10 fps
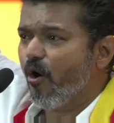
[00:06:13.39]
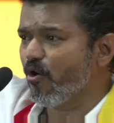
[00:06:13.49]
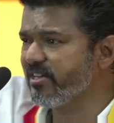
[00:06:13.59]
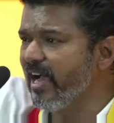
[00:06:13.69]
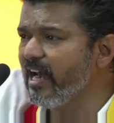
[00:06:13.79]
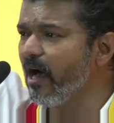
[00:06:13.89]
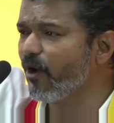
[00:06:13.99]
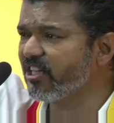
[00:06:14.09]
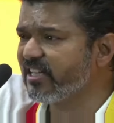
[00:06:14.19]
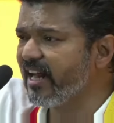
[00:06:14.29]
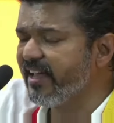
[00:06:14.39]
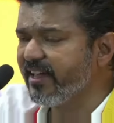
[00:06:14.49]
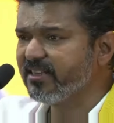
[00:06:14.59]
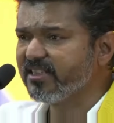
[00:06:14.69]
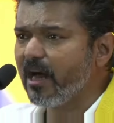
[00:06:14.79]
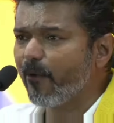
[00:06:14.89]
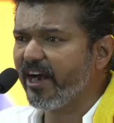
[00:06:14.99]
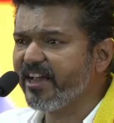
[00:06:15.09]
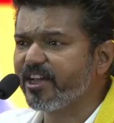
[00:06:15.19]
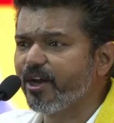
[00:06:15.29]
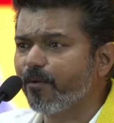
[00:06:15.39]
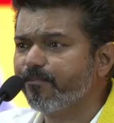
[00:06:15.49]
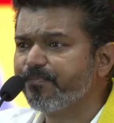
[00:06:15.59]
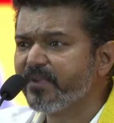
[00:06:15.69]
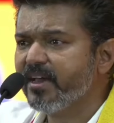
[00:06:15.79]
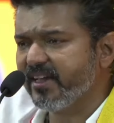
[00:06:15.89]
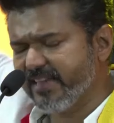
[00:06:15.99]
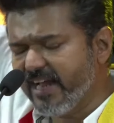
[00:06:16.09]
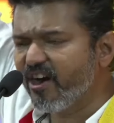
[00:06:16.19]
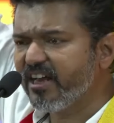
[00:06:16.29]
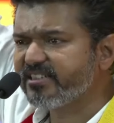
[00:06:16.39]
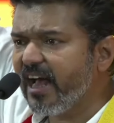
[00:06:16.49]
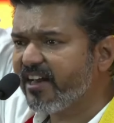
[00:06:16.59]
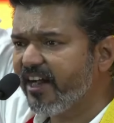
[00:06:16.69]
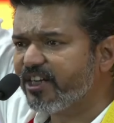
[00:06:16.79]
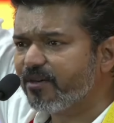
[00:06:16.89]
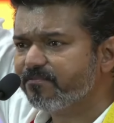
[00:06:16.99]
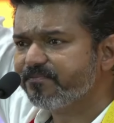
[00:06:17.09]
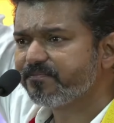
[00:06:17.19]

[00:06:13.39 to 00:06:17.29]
உங்களில் ஒருத்தனா இருந்து நான் உழைக்கணும் இதான் என்னுடைய டார்கெட்டும்